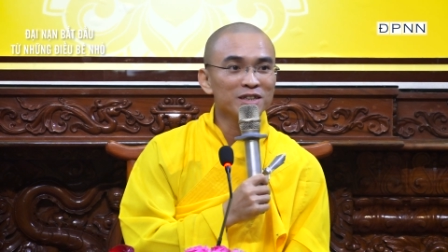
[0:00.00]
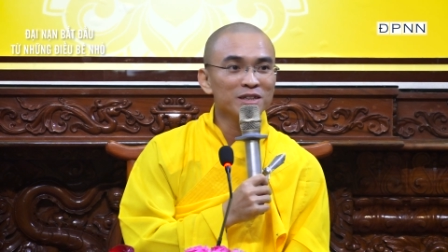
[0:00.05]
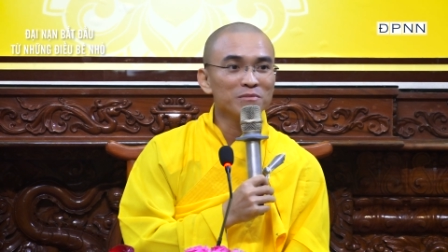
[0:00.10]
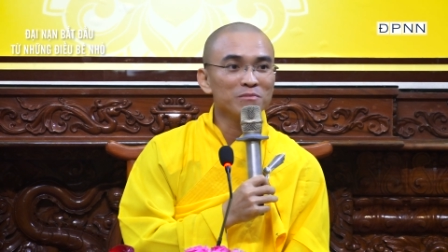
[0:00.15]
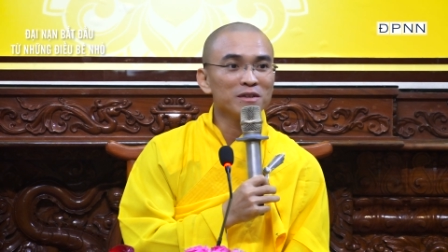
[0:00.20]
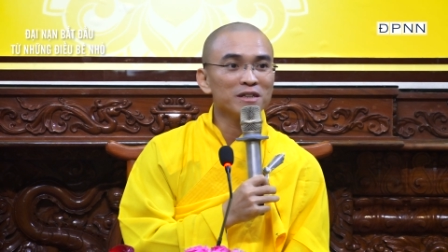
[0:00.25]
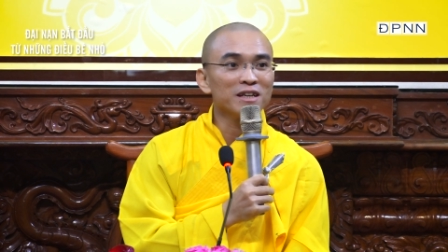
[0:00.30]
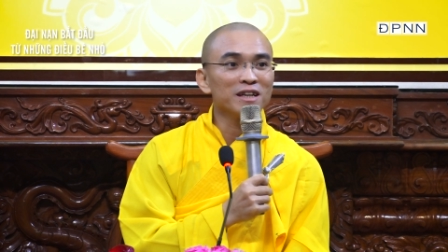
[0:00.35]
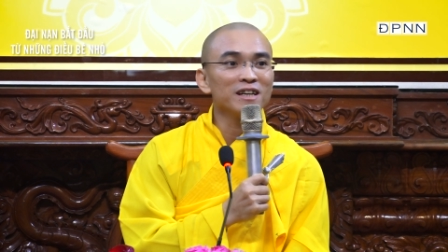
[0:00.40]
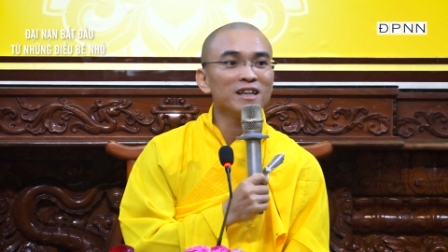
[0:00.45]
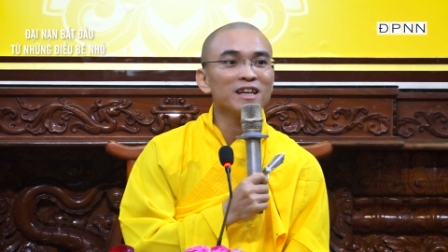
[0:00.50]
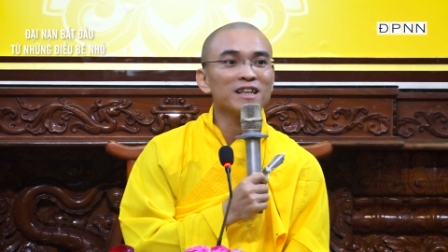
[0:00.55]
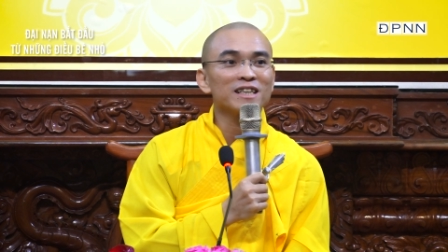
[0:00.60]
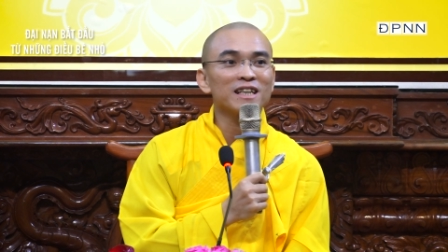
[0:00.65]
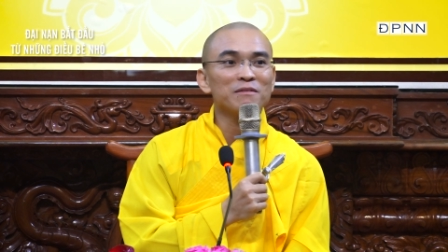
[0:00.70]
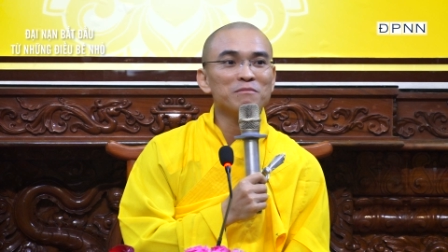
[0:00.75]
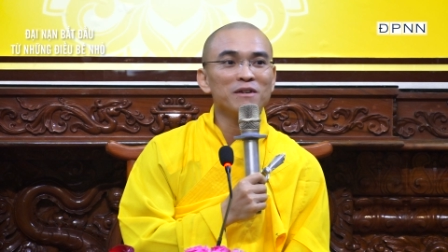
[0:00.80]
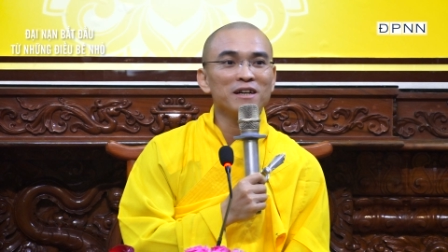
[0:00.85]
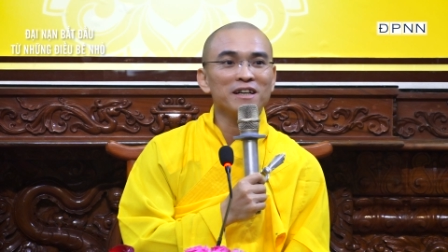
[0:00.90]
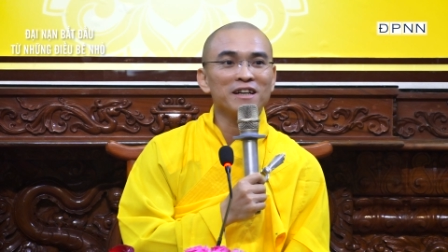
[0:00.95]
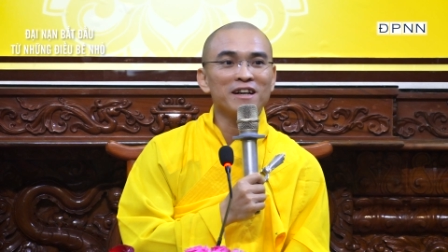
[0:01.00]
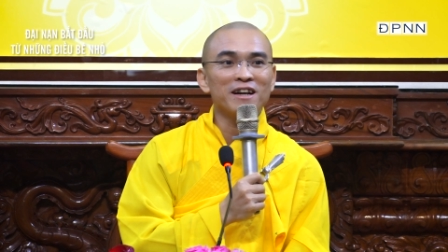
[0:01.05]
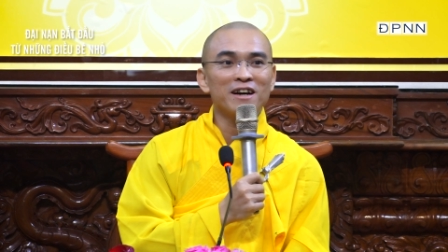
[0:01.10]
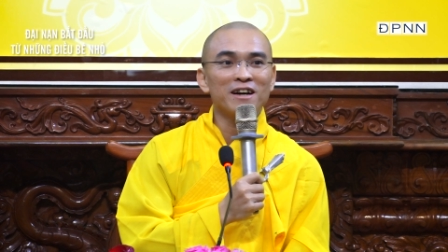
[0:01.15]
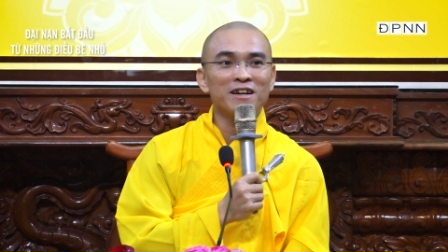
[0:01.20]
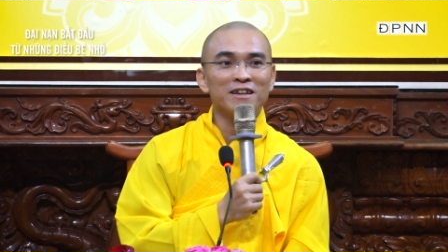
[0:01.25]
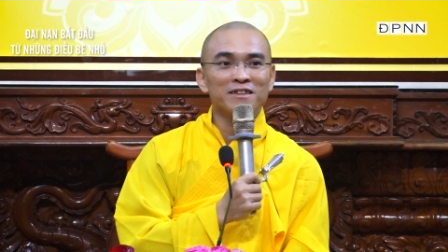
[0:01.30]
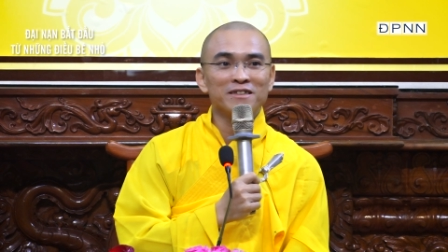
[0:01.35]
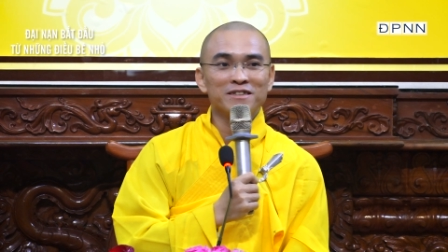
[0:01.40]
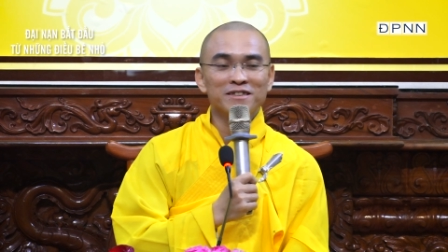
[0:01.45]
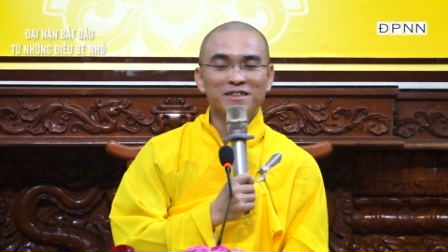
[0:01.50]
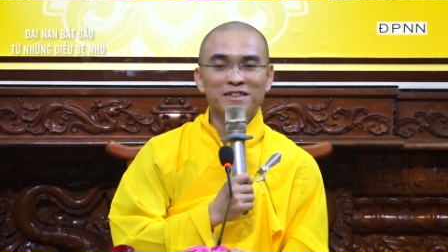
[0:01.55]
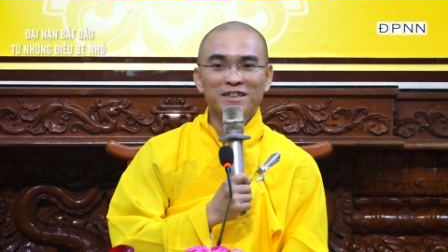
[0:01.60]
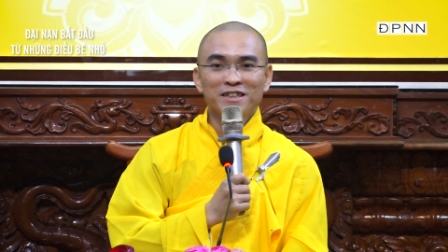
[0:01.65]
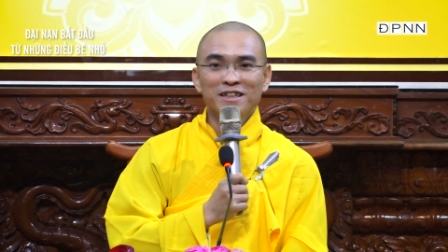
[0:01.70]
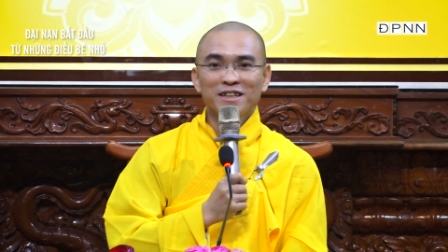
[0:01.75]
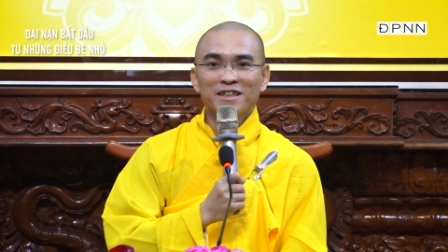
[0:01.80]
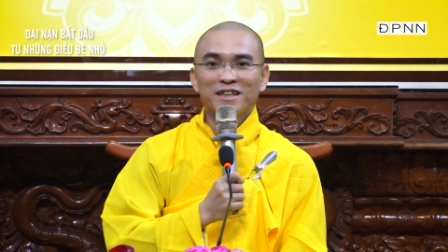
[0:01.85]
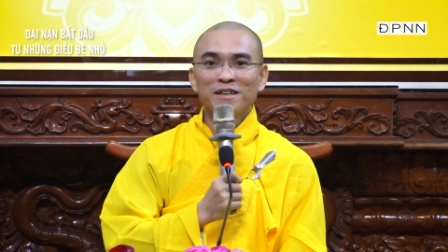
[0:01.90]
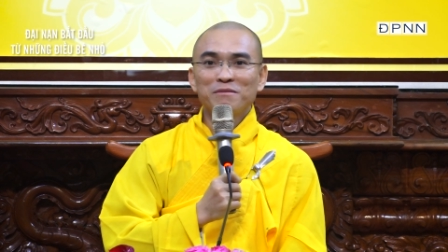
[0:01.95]
mình nhìn lên tấm hình đó
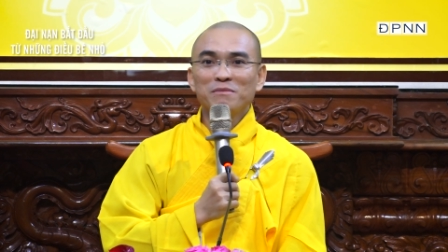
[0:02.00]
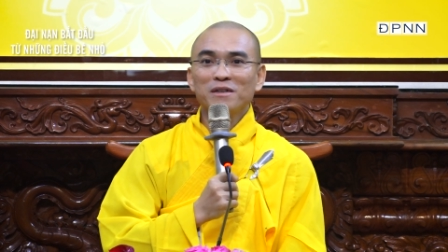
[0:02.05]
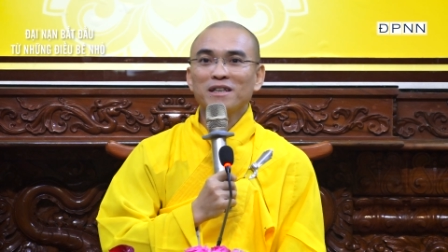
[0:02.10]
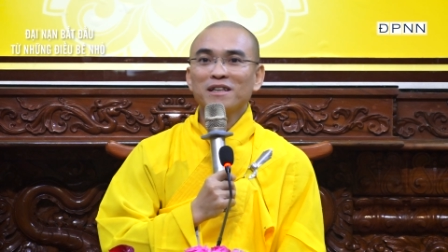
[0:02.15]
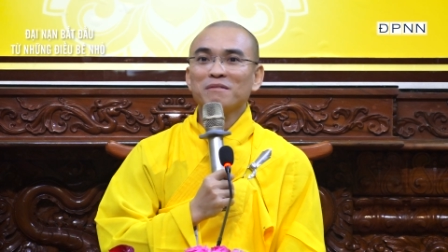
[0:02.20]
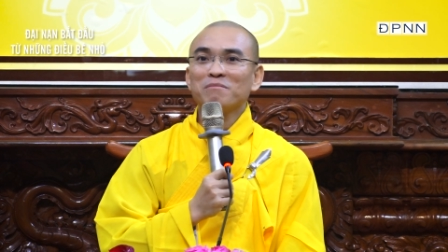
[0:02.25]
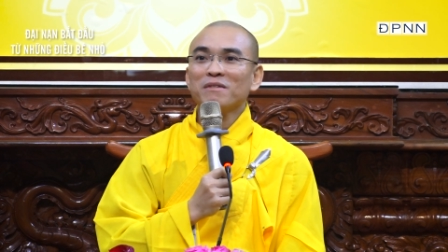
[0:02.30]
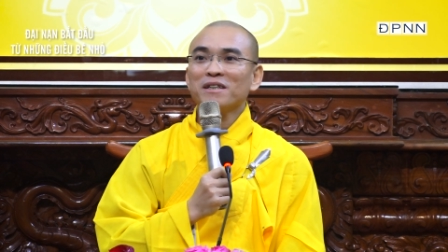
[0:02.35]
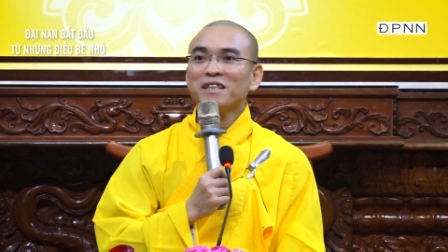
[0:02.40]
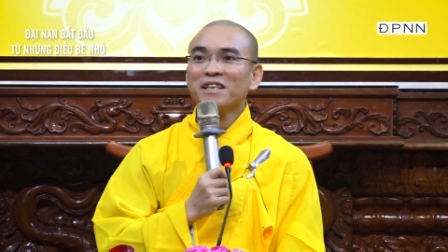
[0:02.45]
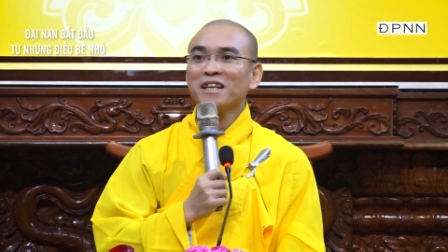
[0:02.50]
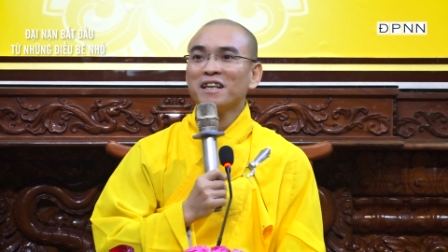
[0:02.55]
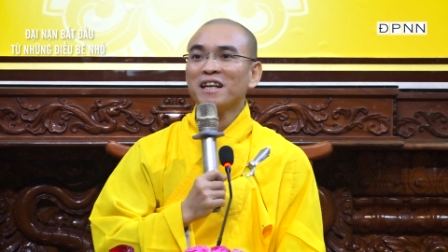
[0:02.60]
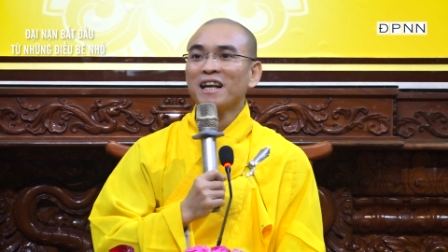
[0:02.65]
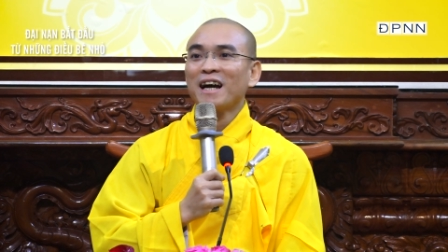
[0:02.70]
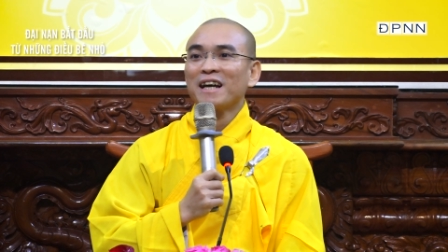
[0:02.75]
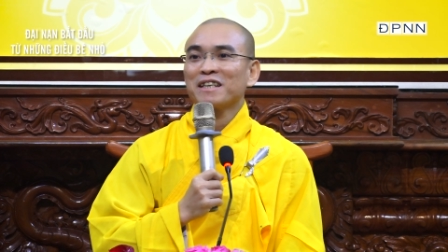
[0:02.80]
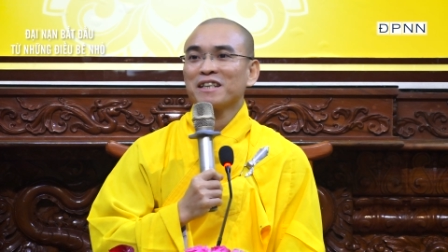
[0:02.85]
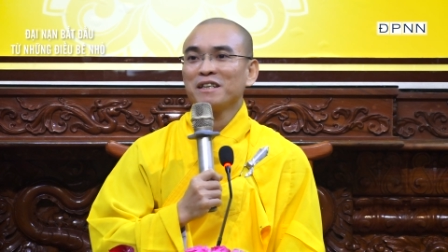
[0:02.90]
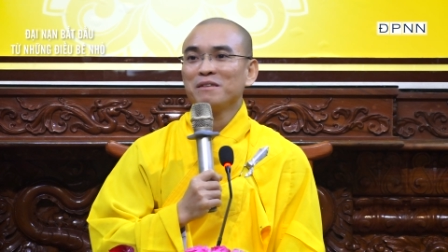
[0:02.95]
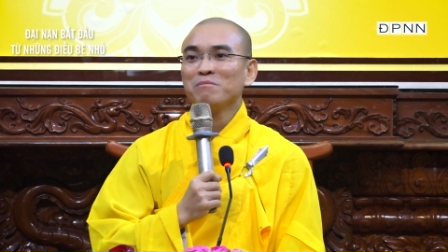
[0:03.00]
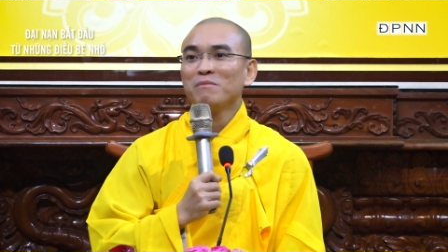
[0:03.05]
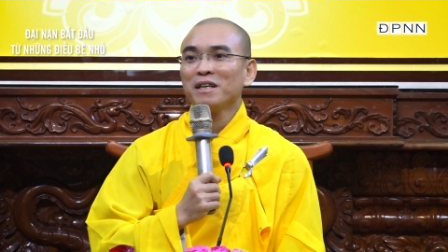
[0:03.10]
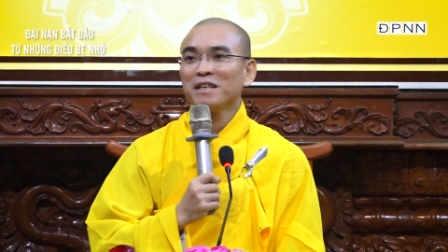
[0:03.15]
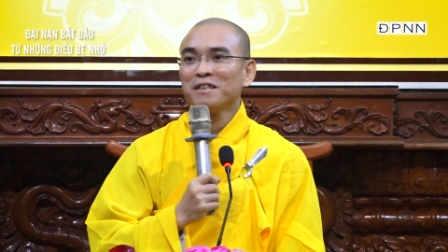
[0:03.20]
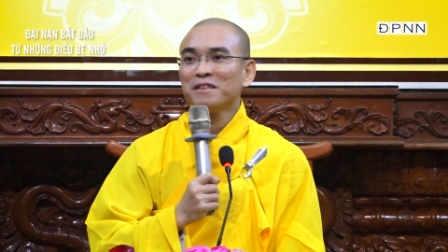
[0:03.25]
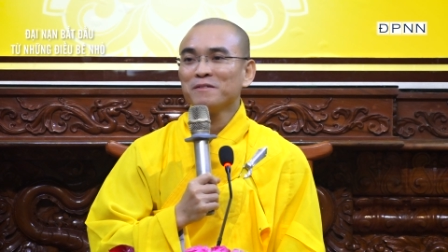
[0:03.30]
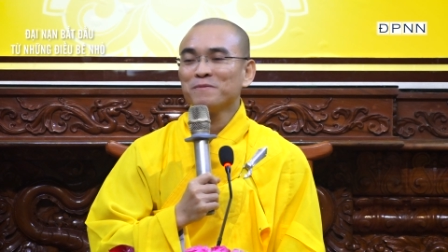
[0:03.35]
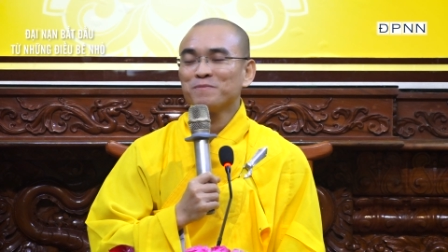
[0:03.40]
để mình nhìn lại chính mình.